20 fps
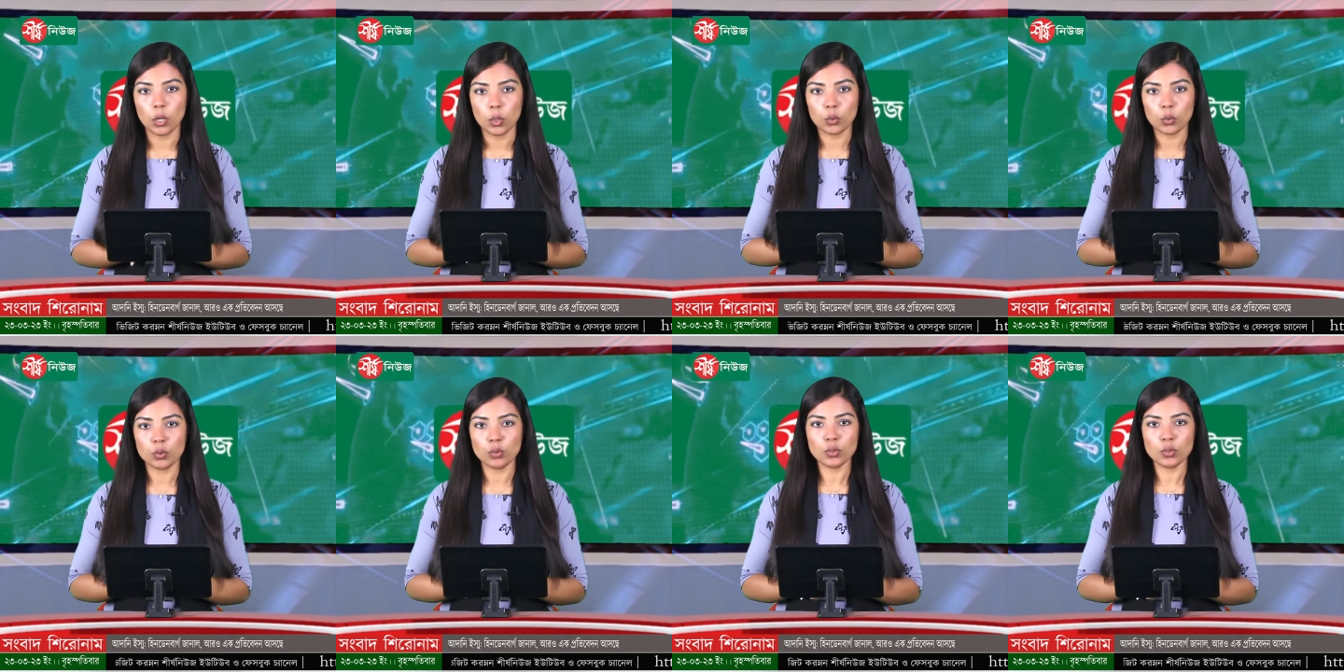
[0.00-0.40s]

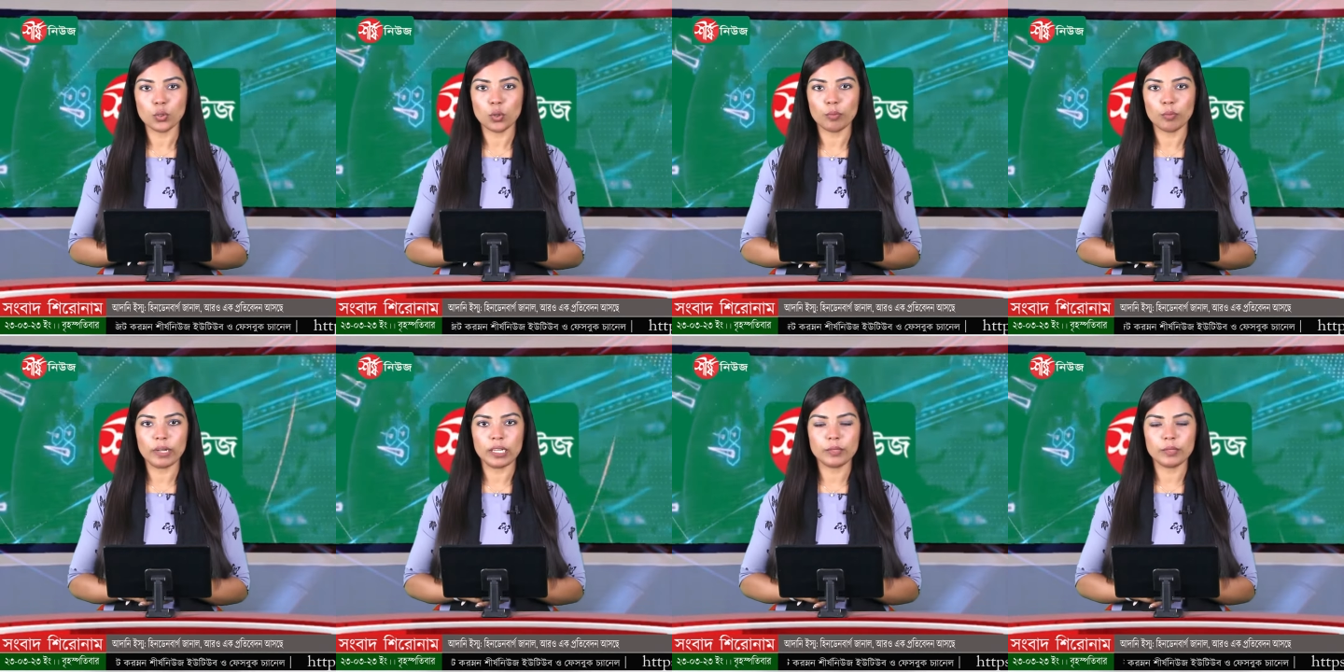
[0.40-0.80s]
হরুন
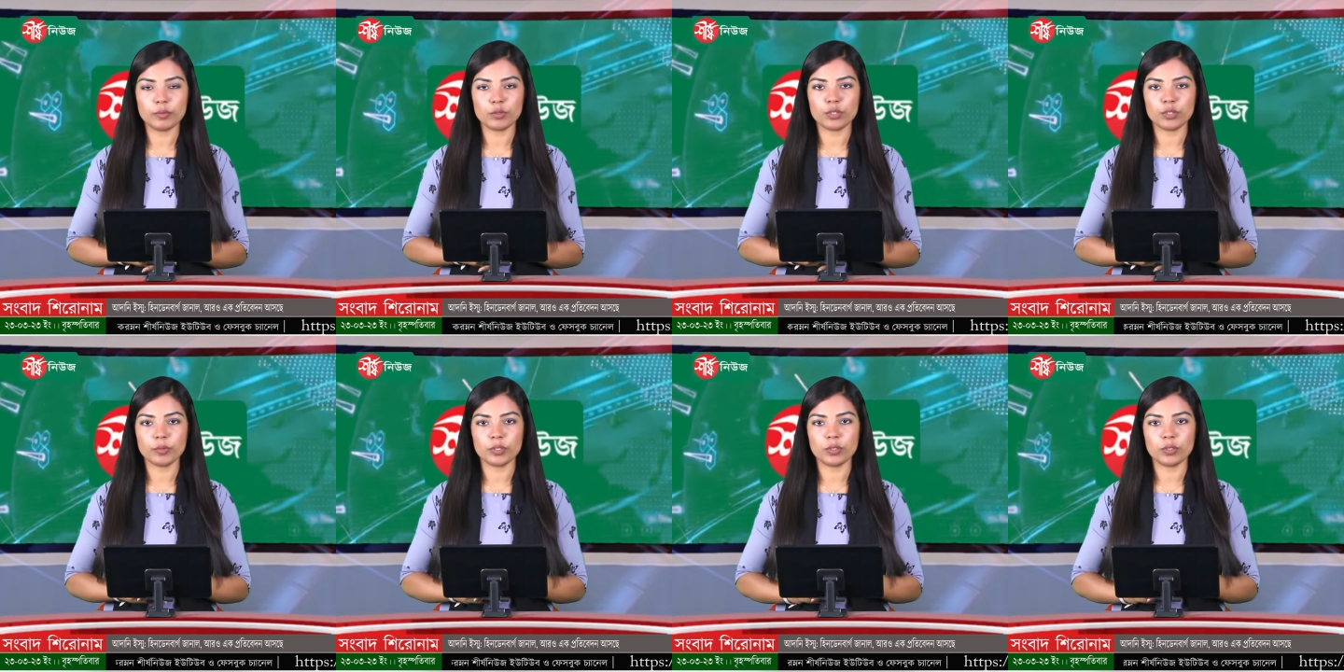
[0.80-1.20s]
গ্লোবালের
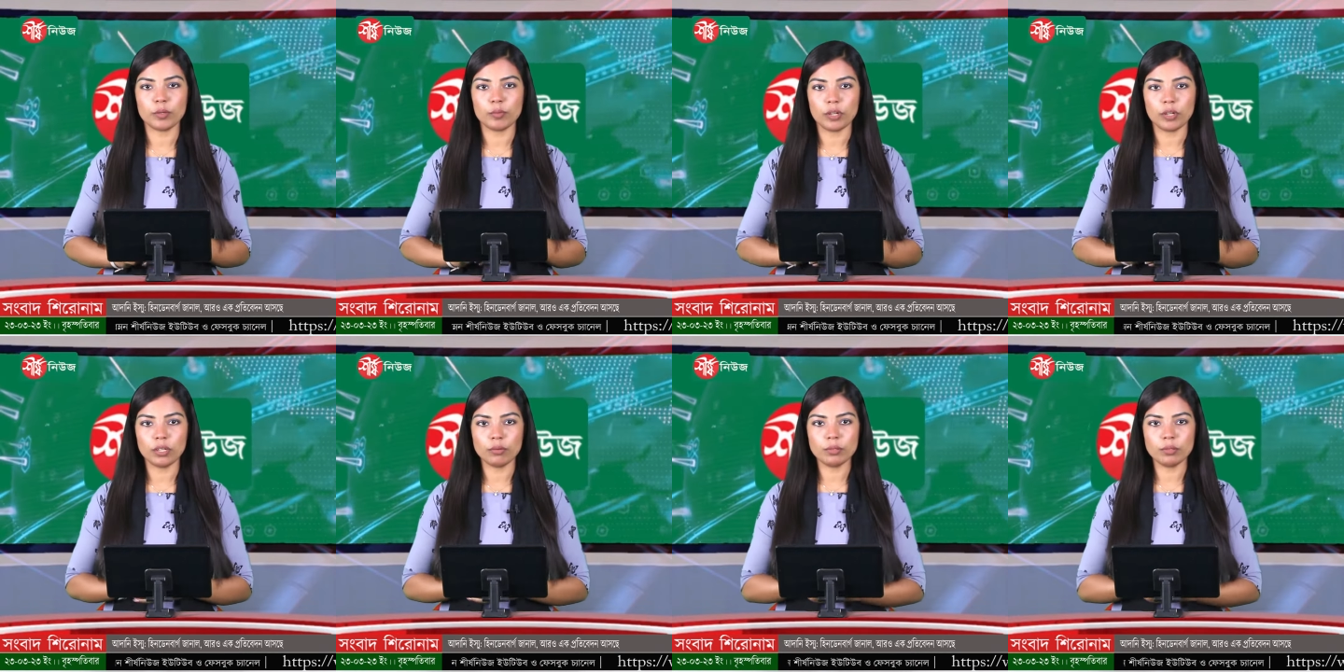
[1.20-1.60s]
প্রতিবেদনে
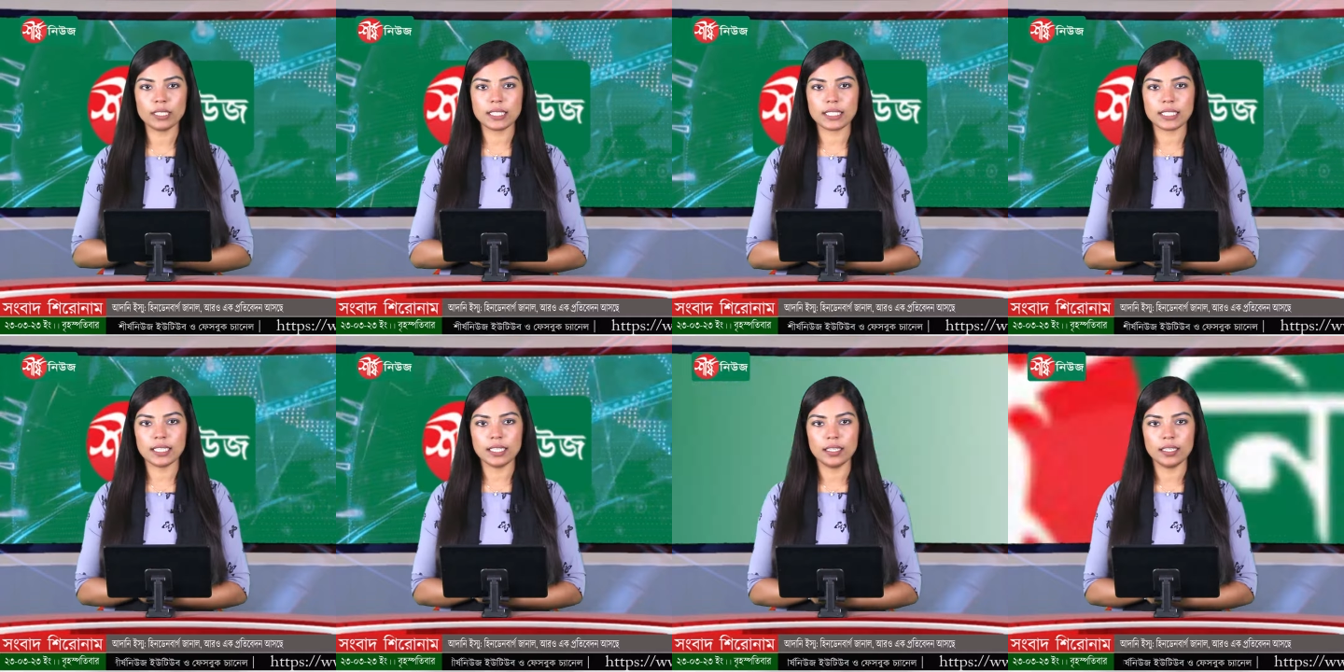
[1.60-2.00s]
বলা
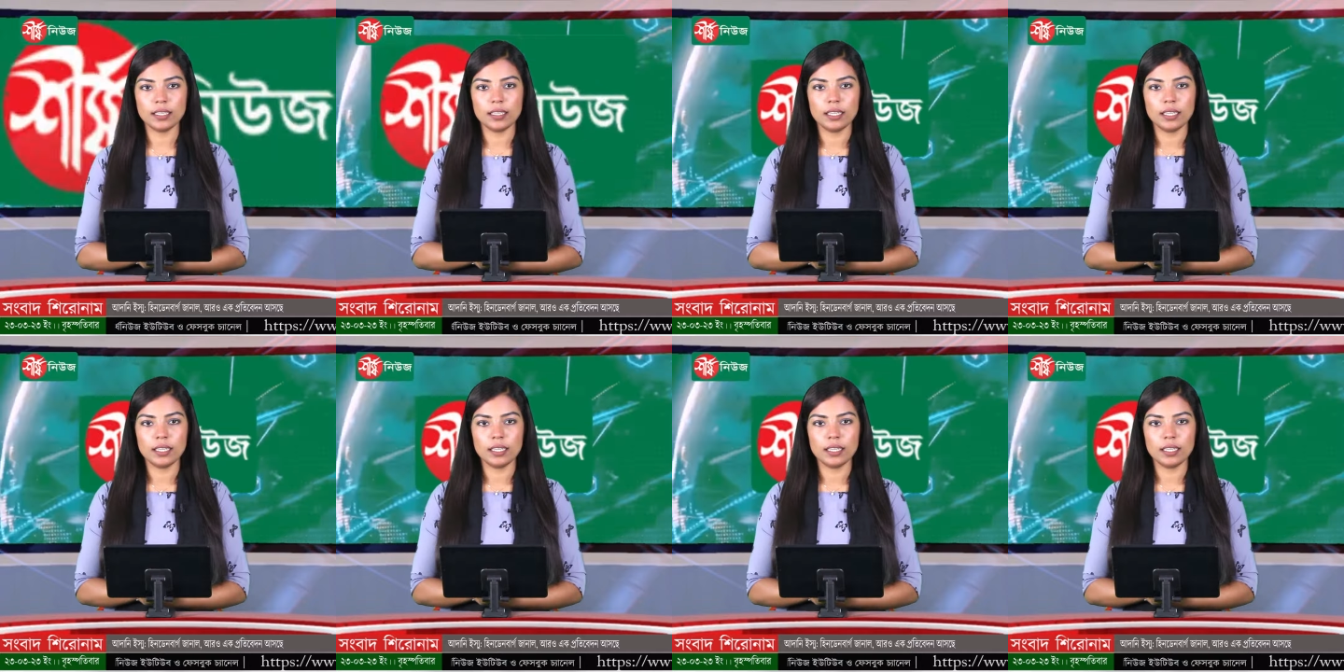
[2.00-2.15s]
হয়েছে